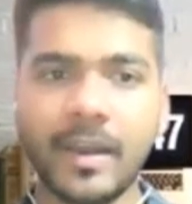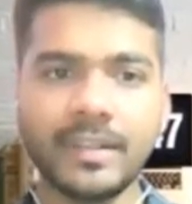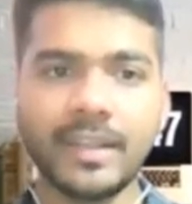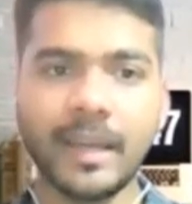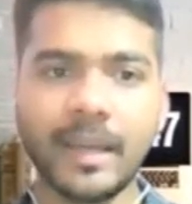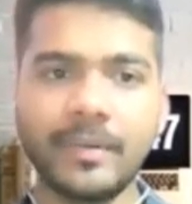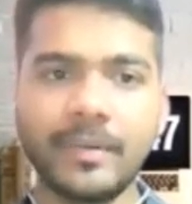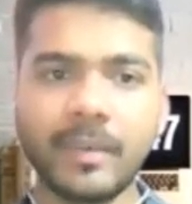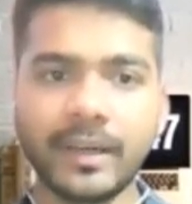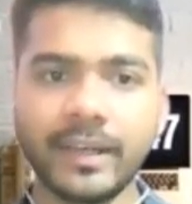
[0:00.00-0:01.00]
अभी इधर एफिलिएट
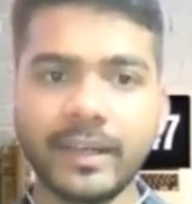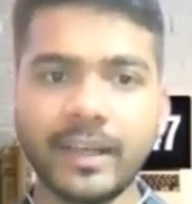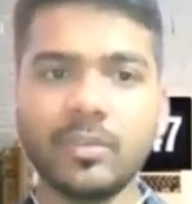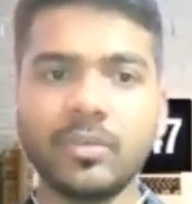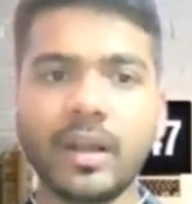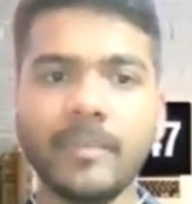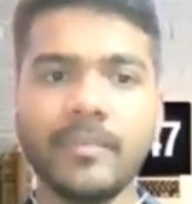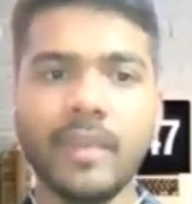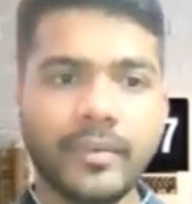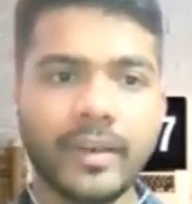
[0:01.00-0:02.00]
मार्केटिंग डाल दूंगा
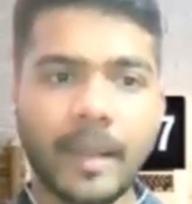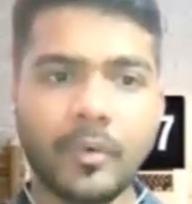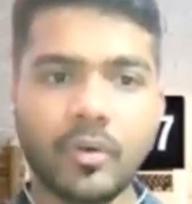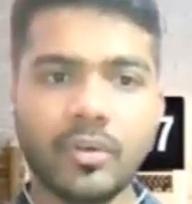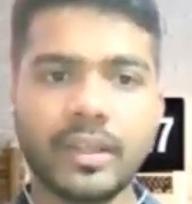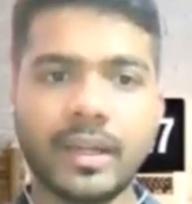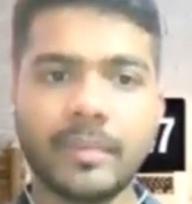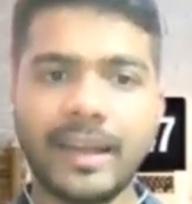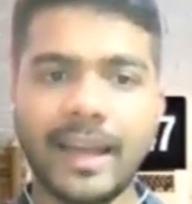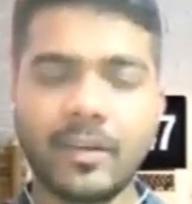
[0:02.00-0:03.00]
फिर आप लोग को इधर अपना
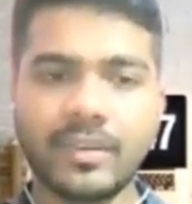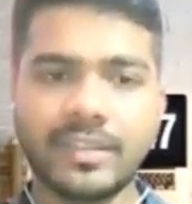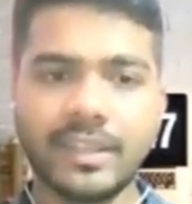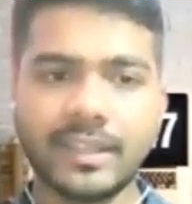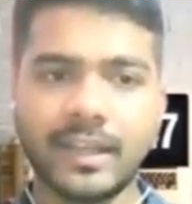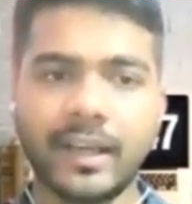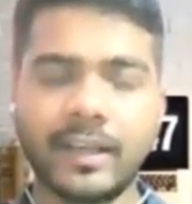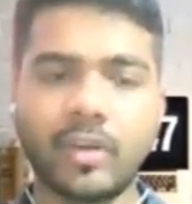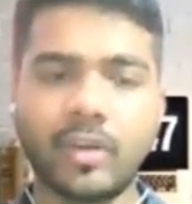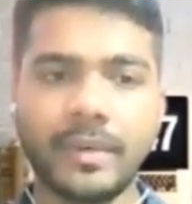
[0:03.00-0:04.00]
लैंग्वेज सिलेक्ट करना है
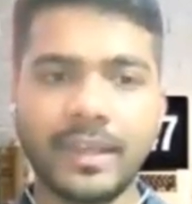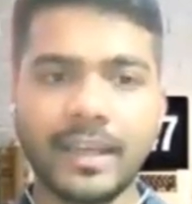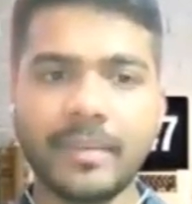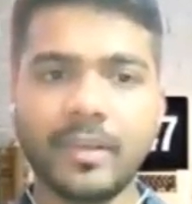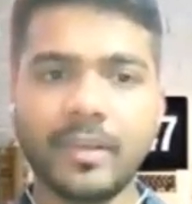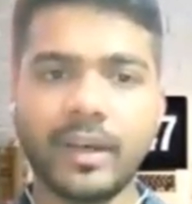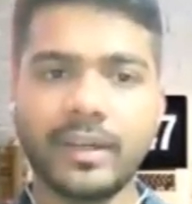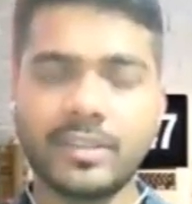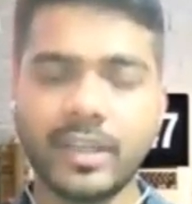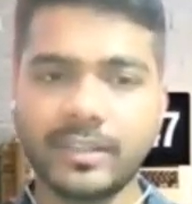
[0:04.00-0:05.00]
तो अभी के लिए मैं
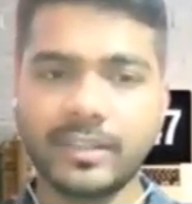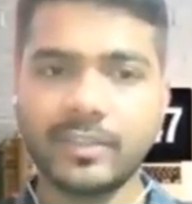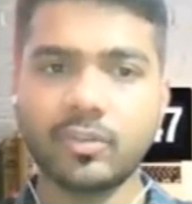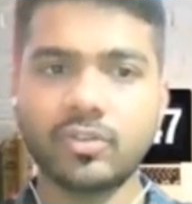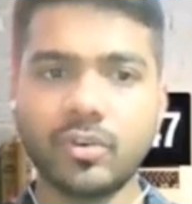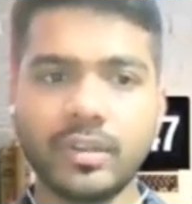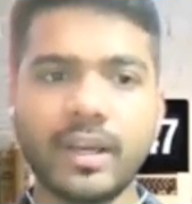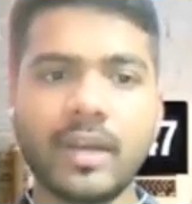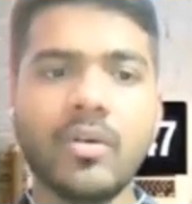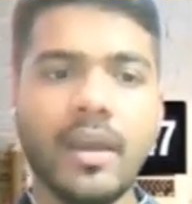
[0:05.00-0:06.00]
यूनाइटेड स्टेट्स इसको छोड़ दे
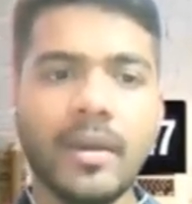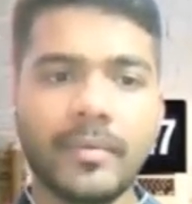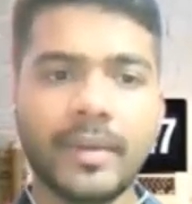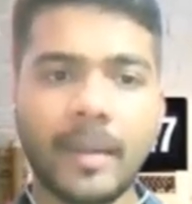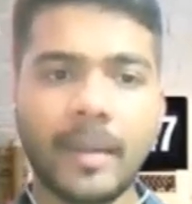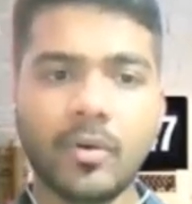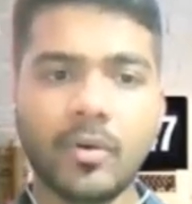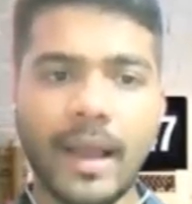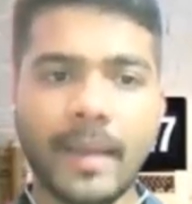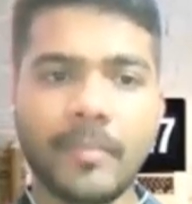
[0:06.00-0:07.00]
रहा हूँ फिर आप लोग को
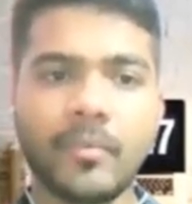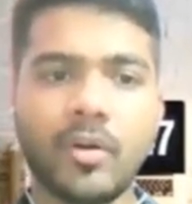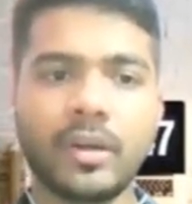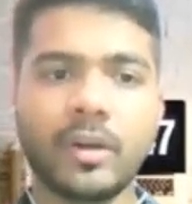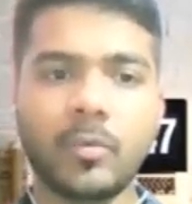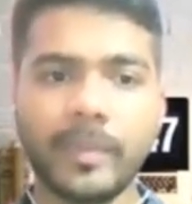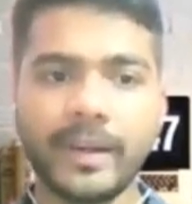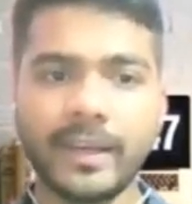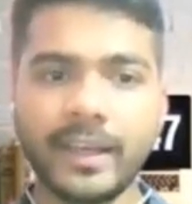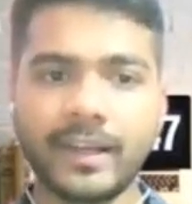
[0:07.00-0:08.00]
आई एम नॉट ए रोबोट में
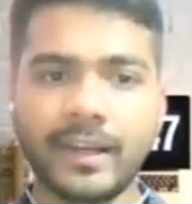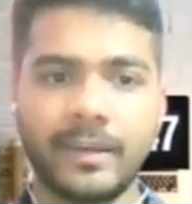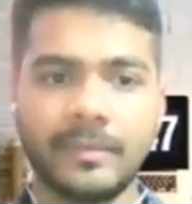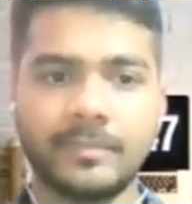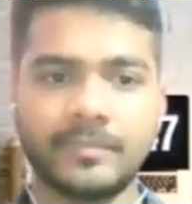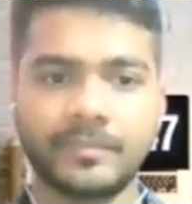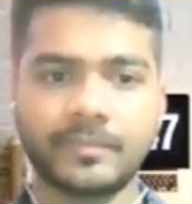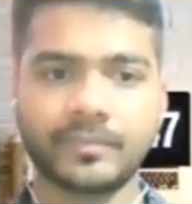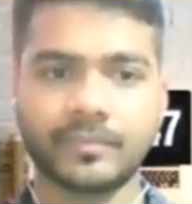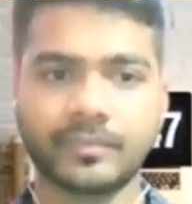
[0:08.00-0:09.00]
क्लिक करना है
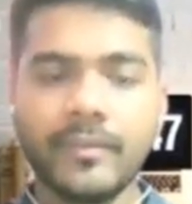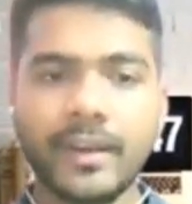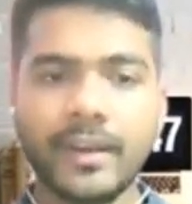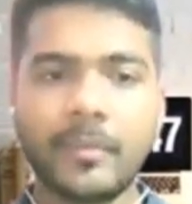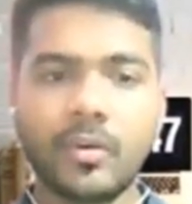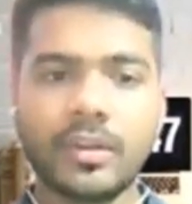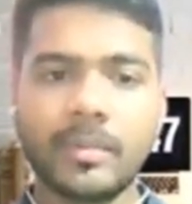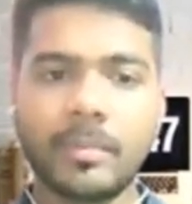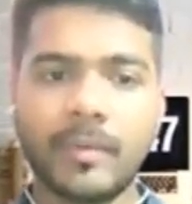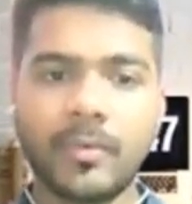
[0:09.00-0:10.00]
फिर आप लोग को
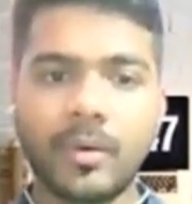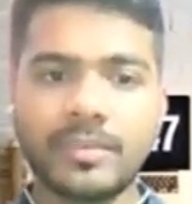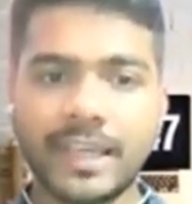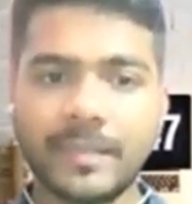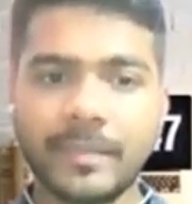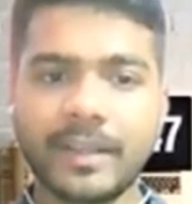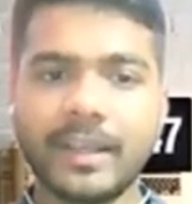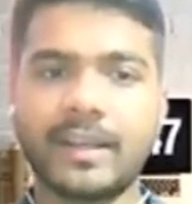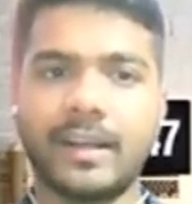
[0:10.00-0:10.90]
इधर परफॉर्म चेक में क्लिक